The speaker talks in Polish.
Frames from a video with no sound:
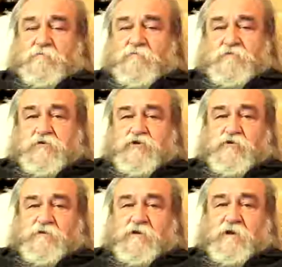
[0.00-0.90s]
w
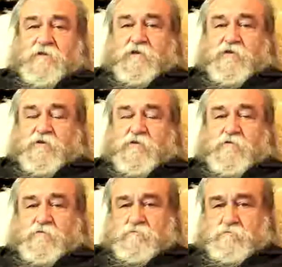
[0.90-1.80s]
90. latach,
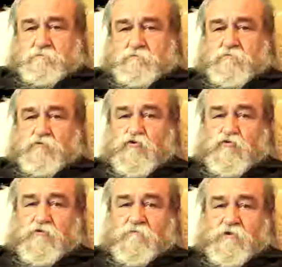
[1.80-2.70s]
kiedy już
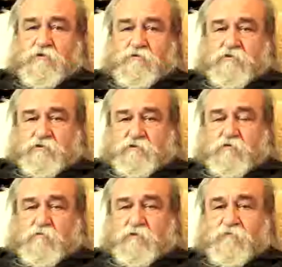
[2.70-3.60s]
udowodniono, że to
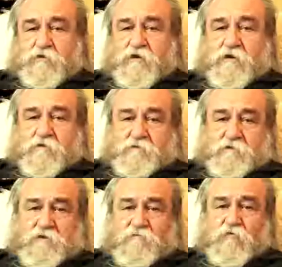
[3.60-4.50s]
był podwójny agent
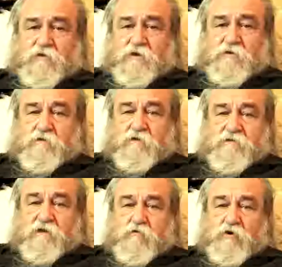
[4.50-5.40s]
NKWD i
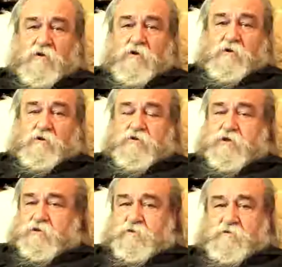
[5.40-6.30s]
Gestapo,
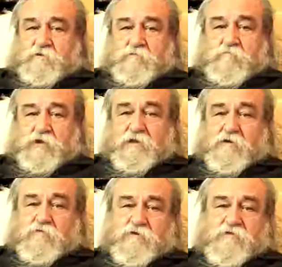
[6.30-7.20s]
nikt
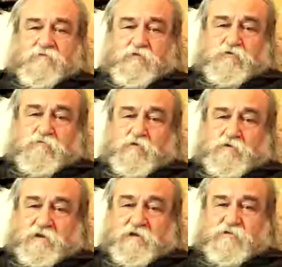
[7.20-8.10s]
medalu nie zwrócił, bo
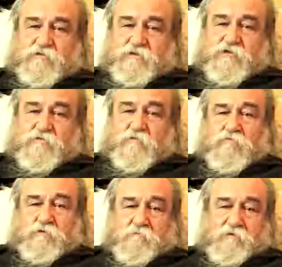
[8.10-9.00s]
każdy zatrzymał
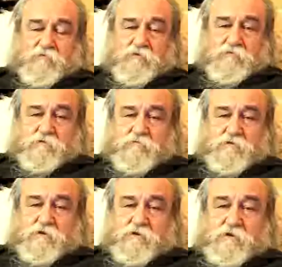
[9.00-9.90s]
go na pamiątkę.
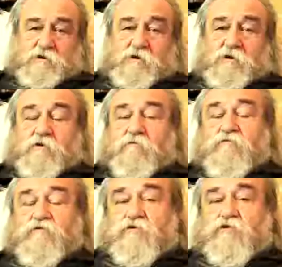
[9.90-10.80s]

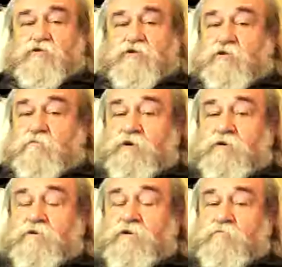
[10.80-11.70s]
W związku z czym
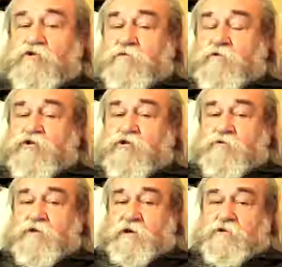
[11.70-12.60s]
nie możemy
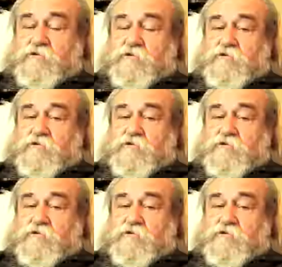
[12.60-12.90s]
żądać,